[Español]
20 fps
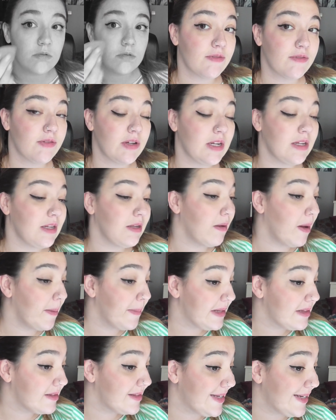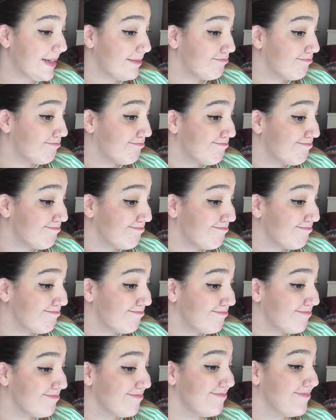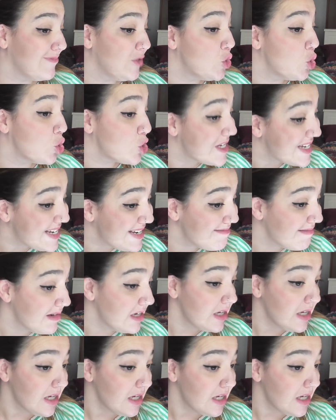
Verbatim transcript: Definitivamente, mm, no sé.